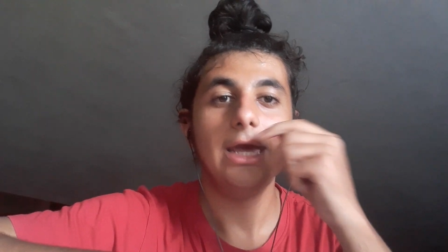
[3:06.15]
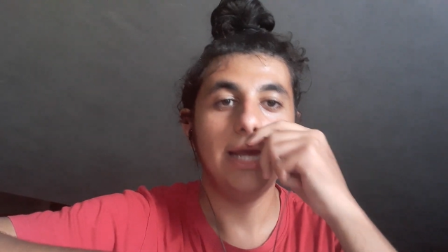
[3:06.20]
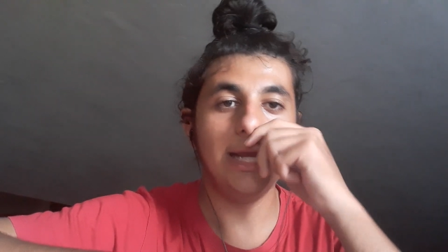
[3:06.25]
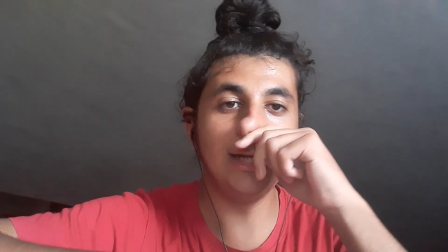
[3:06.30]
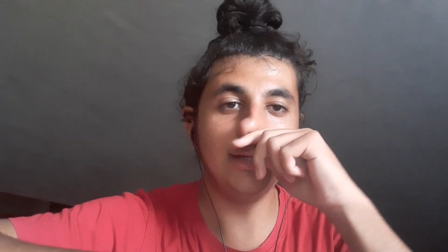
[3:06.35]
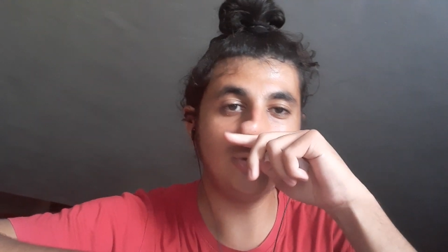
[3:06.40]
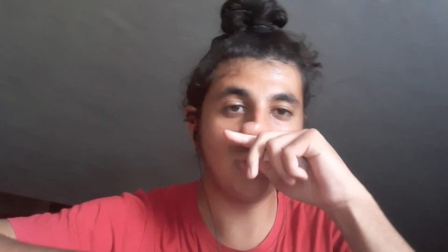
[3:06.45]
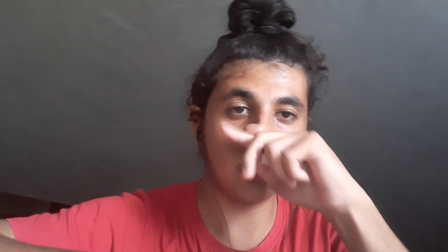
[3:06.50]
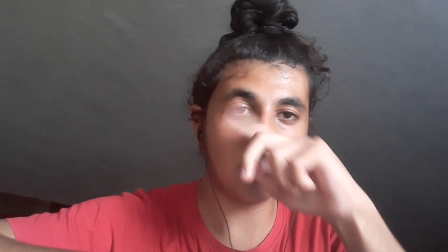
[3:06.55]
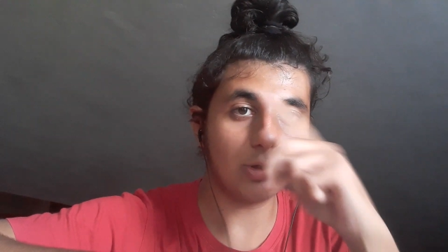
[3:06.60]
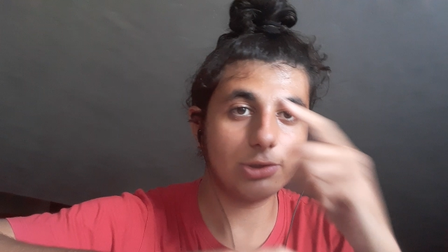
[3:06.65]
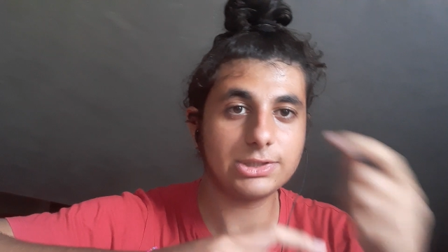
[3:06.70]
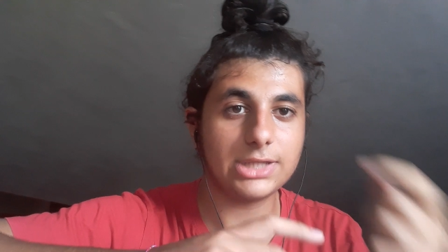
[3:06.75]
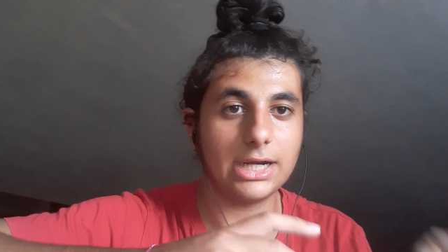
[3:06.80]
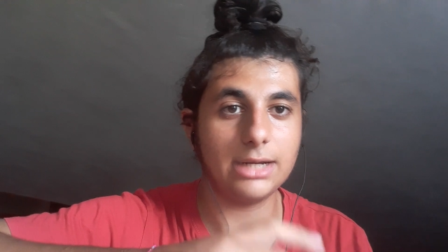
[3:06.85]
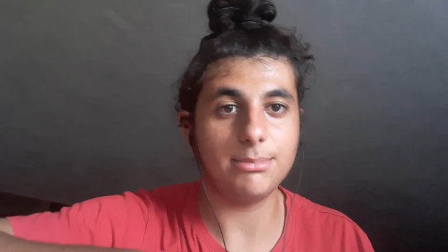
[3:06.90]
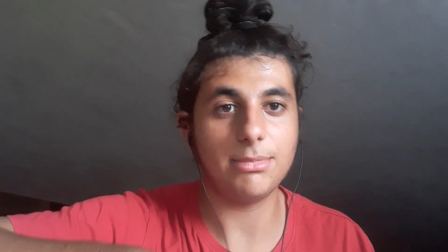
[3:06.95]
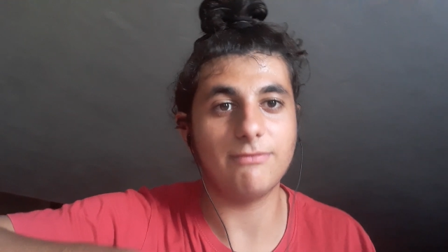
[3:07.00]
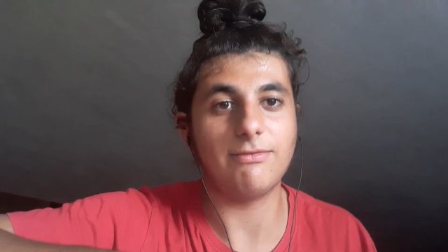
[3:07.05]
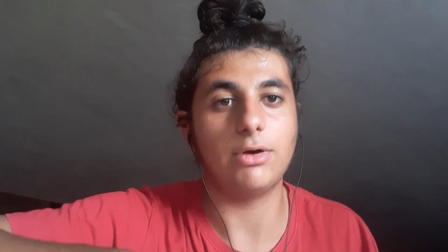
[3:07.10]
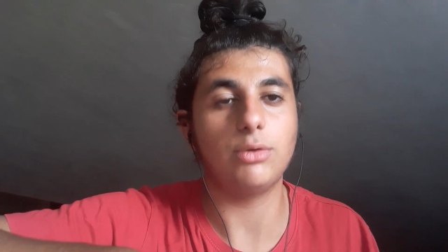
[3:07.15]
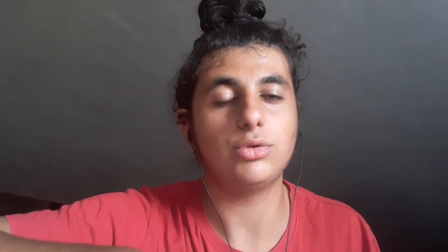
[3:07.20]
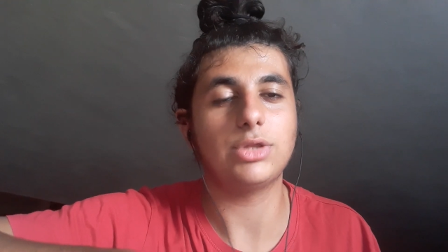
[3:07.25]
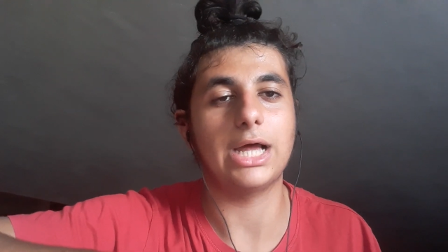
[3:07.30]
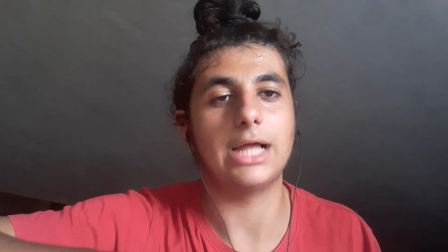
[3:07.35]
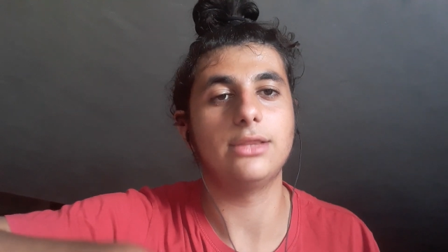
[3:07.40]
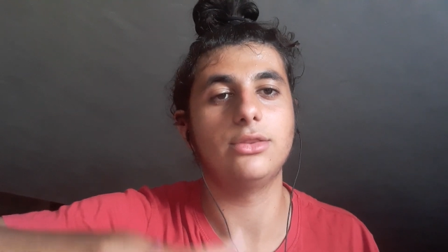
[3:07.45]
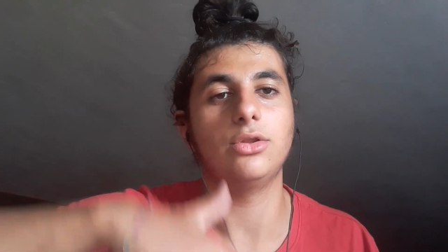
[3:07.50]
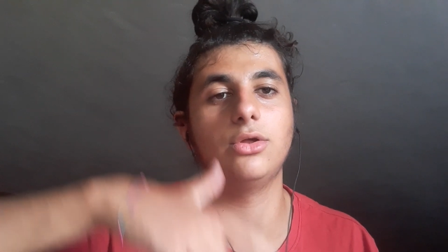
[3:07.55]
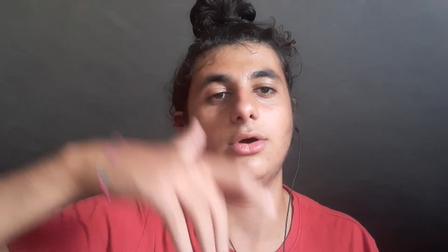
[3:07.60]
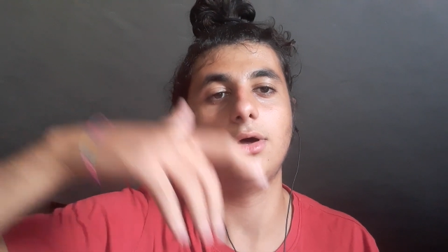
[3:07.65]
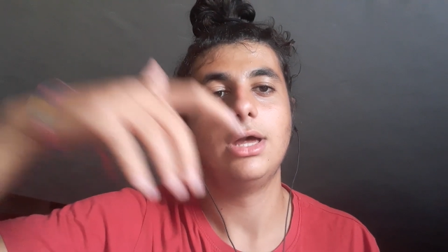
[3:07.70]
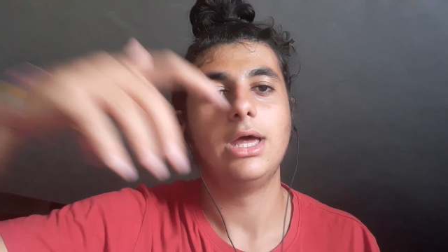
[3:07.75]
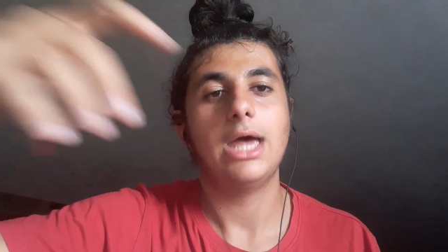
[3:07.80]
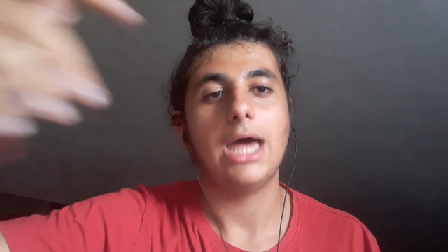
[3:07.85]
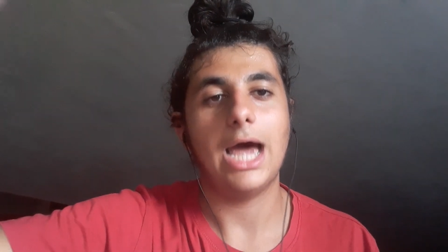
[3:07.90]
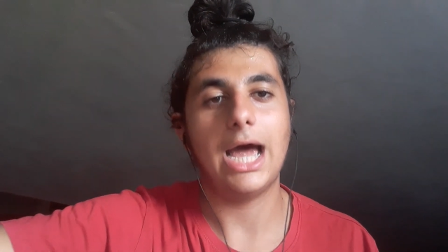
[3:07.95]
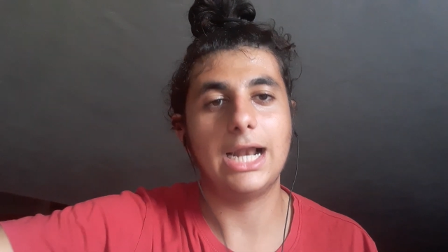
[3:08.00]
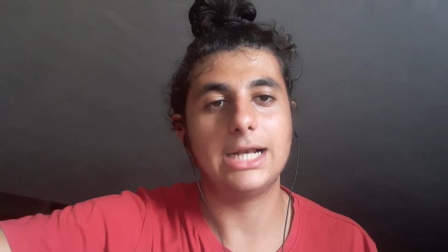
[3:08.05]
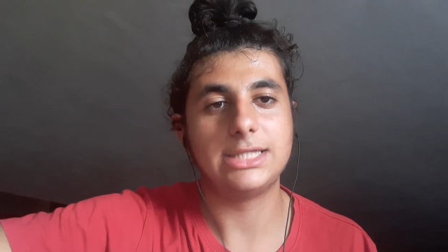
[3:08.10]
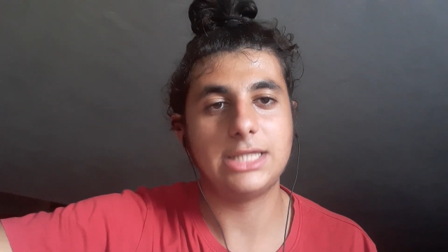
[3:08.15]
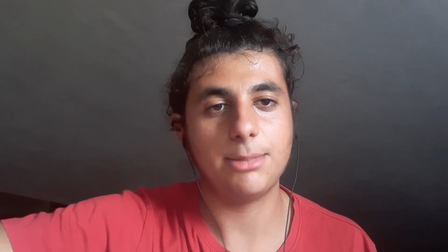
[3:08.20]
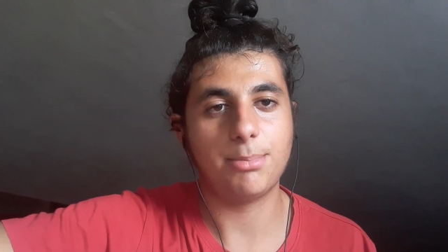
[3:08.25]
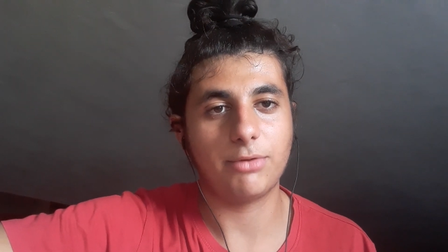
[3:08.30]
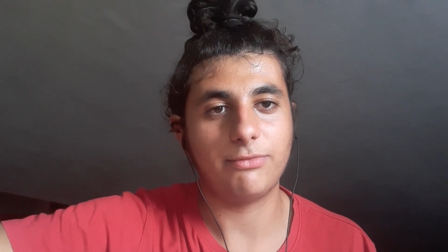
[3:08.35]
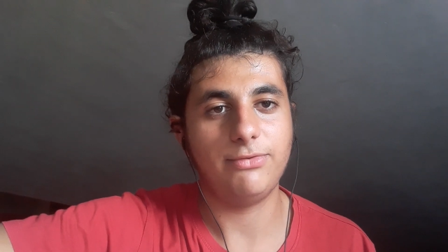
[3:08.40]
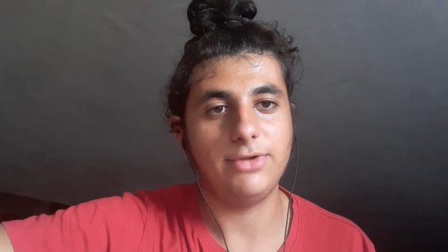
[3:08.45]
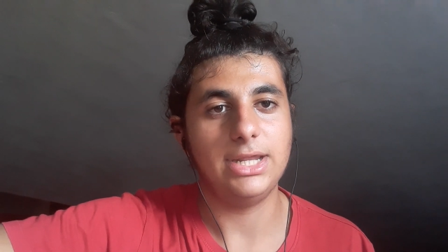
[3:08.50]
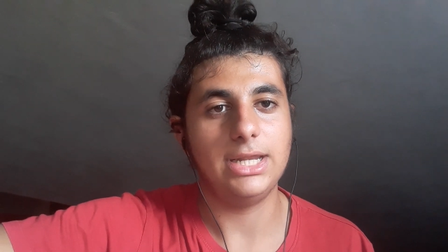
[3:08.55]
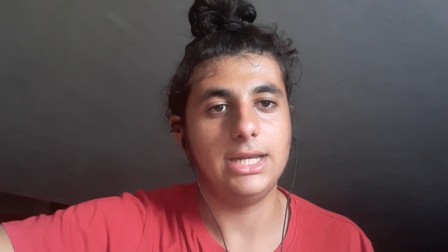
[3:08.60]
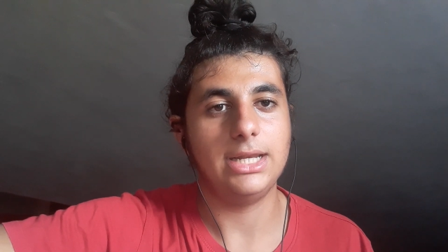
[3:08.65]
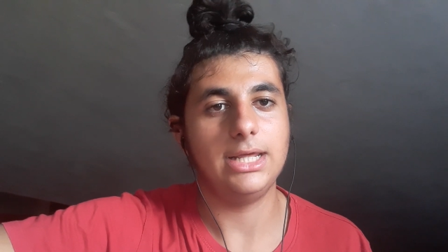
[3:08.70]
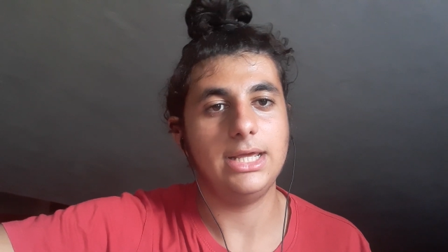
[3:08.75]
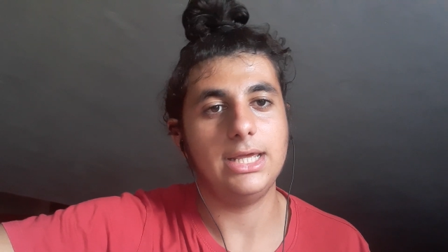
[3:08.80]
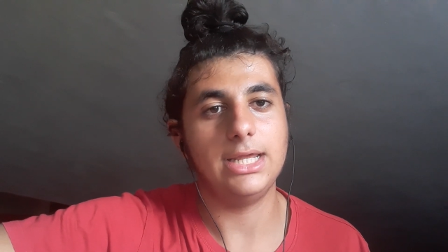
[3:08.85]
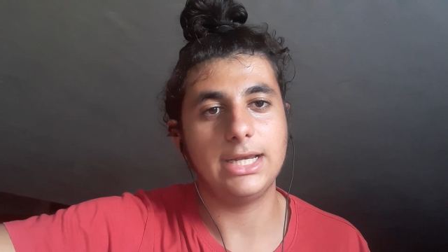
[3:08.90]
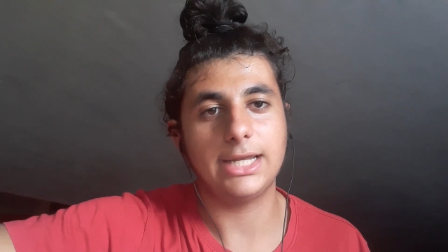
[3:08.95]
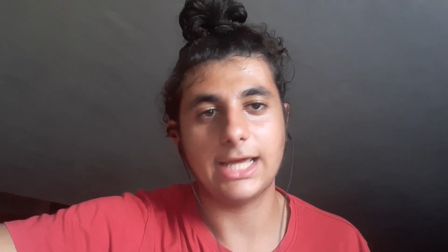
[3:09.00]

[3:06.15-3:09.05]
il Toro starebbe valutando altri profili.